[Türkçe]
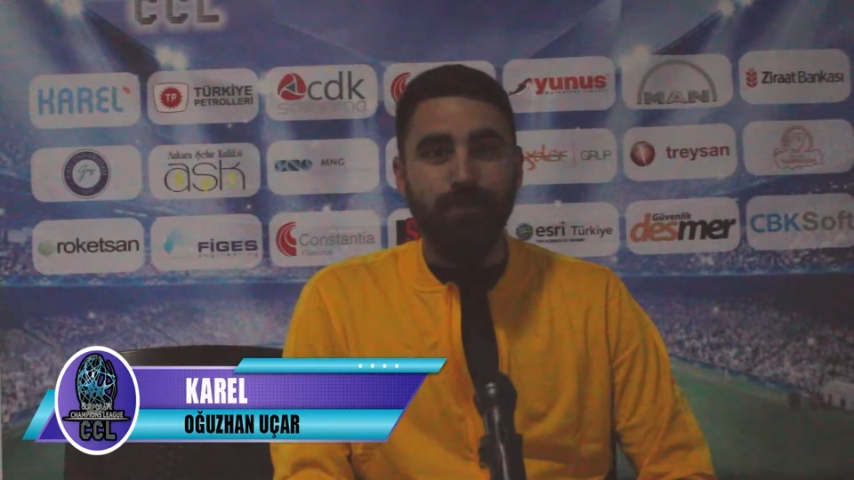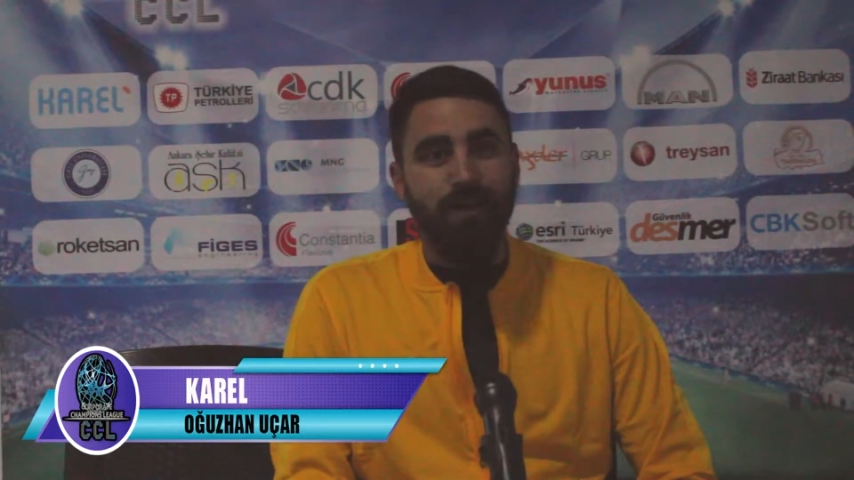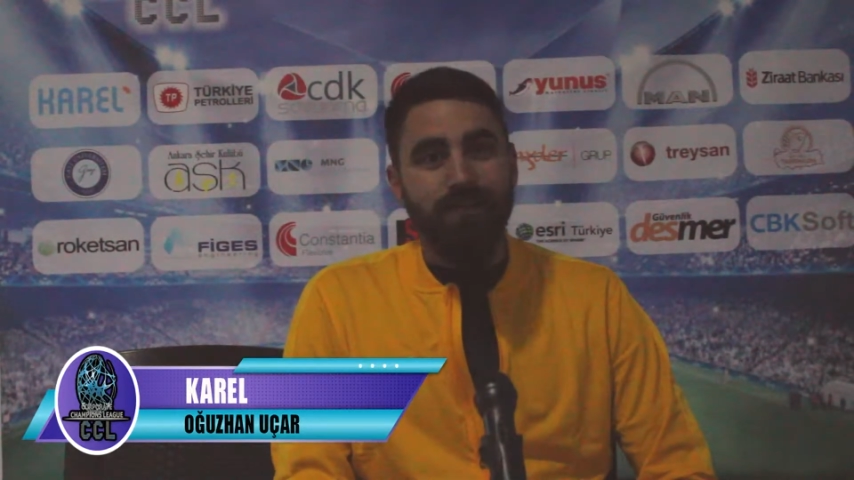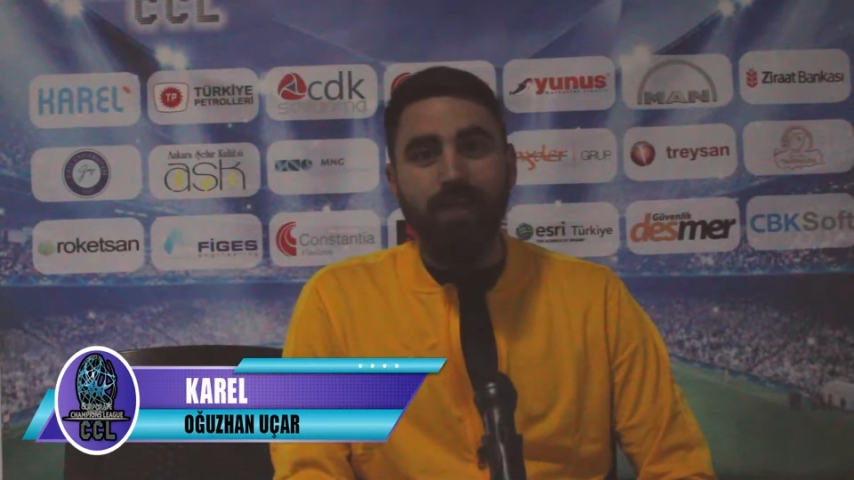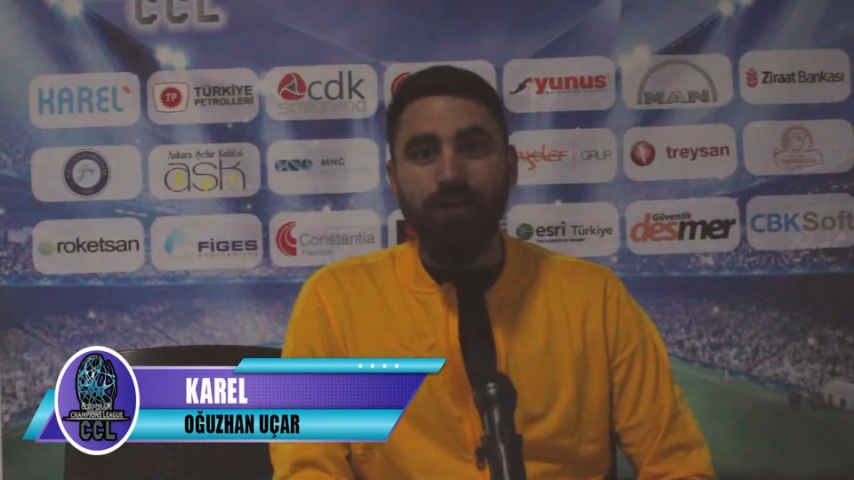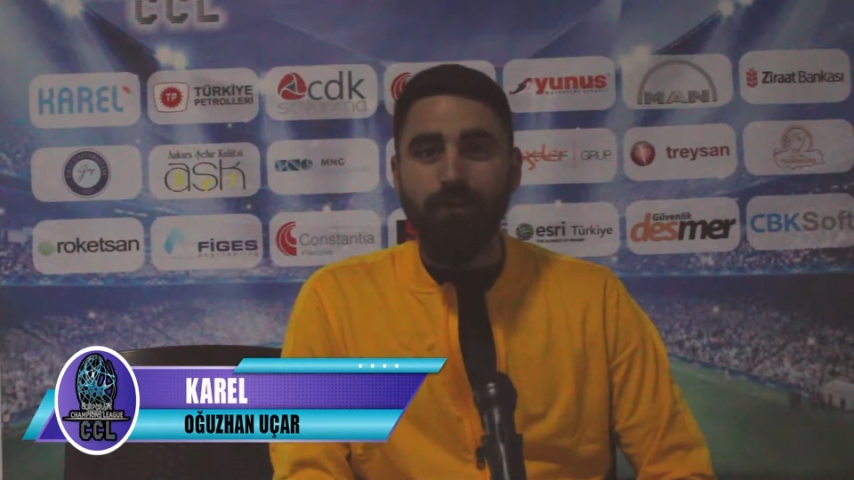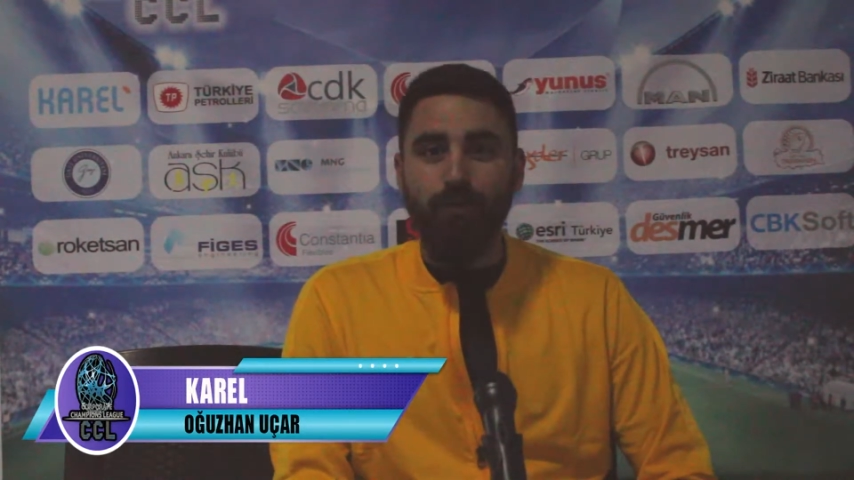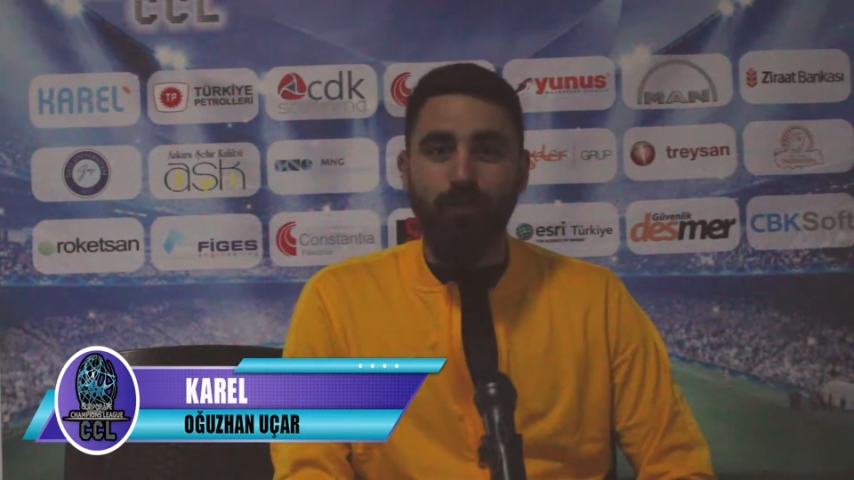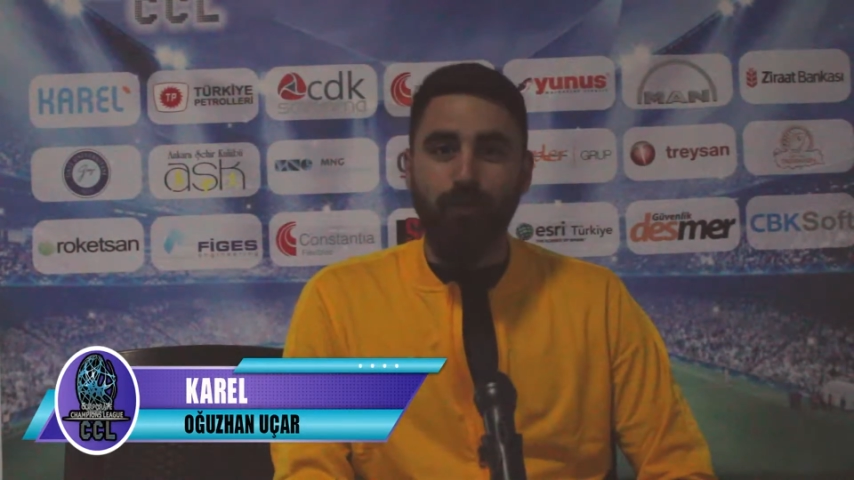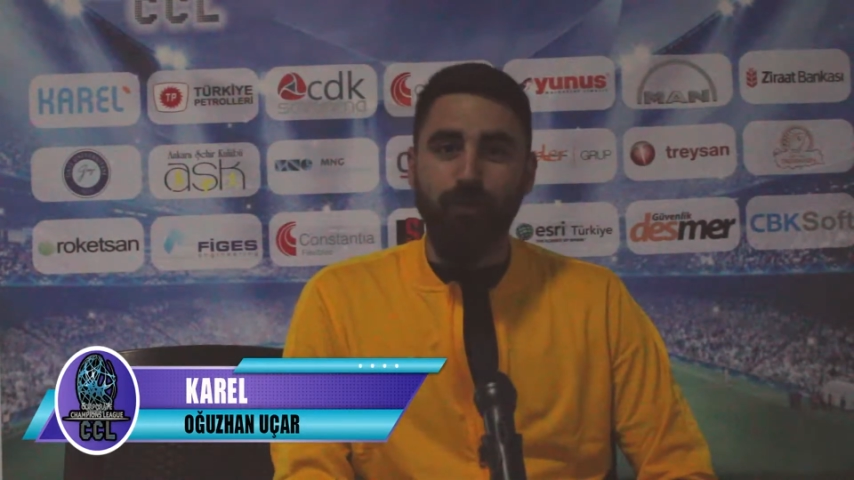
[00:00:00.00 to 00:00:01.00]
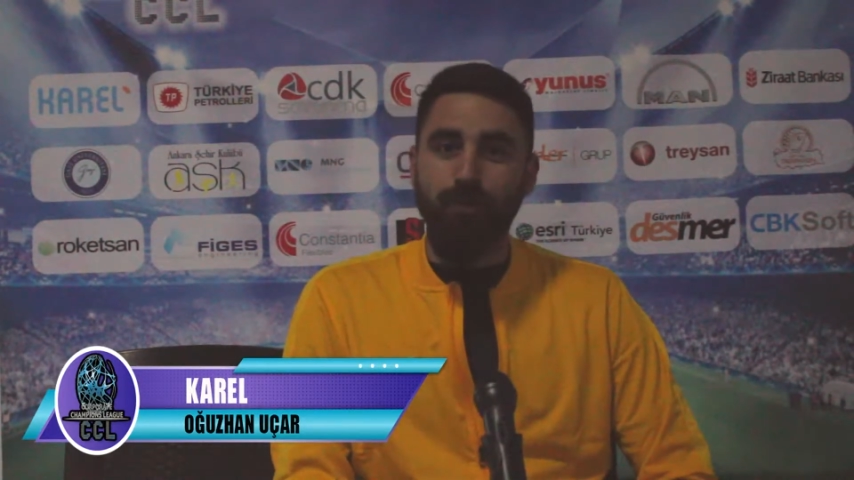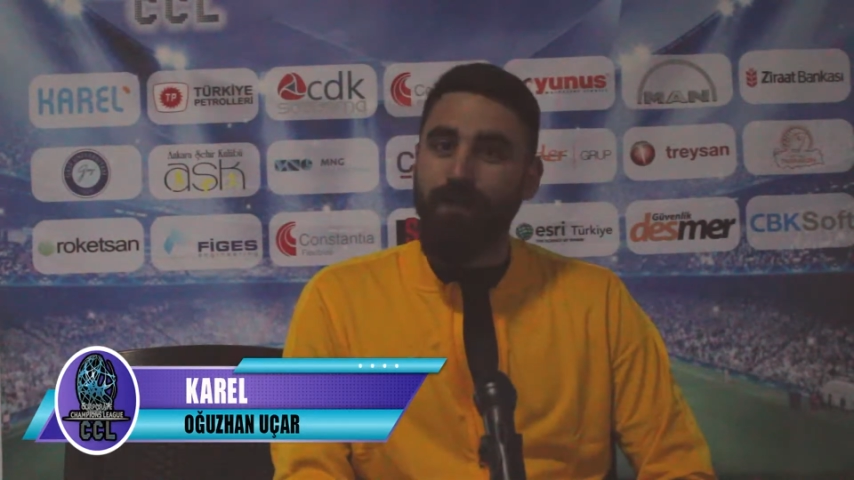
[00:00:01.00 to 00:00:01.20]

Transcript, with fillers: Biraz sertlik oldu.